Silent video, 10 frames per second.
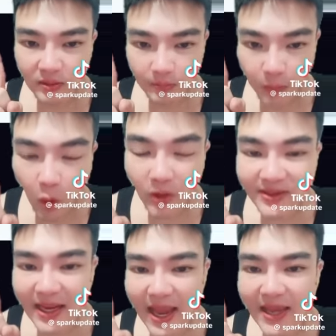โพส
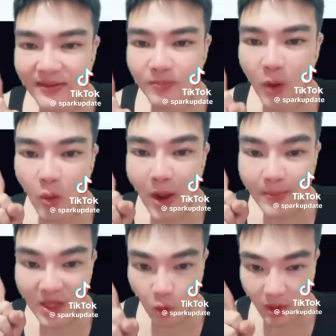ใน X บอกว่า
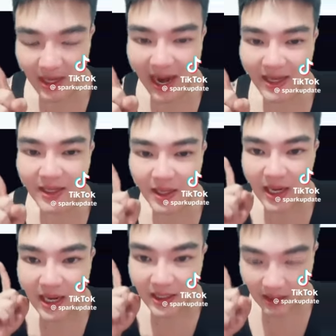มีคนไทย
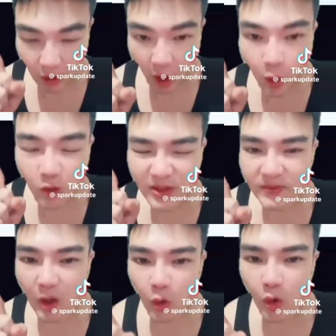
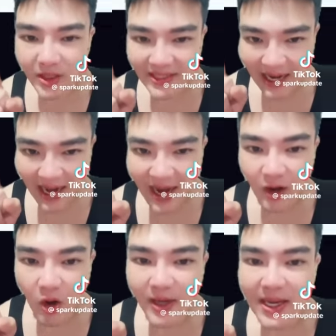162 คนจาก
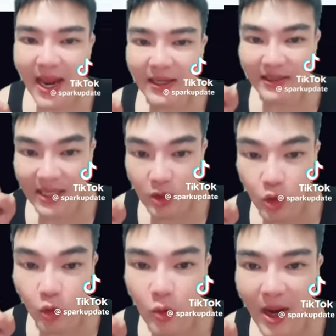500 เนี่ยติดอ
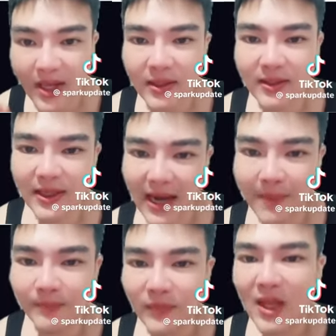ยู่ด้วยนะครั
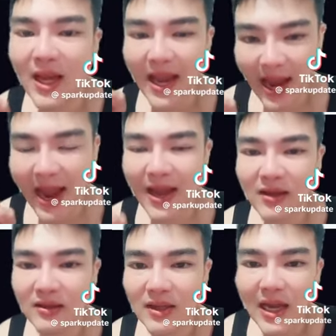บอ่ะ
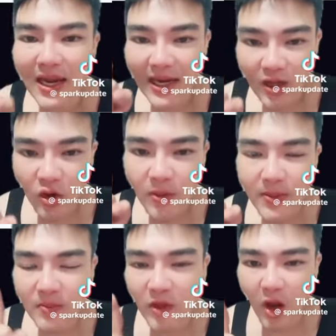นายกก็
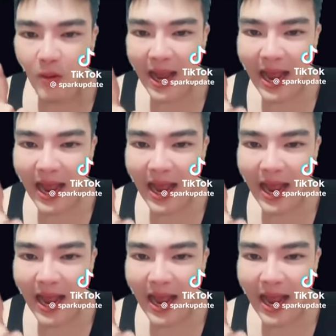พิมพ์ต่อว่า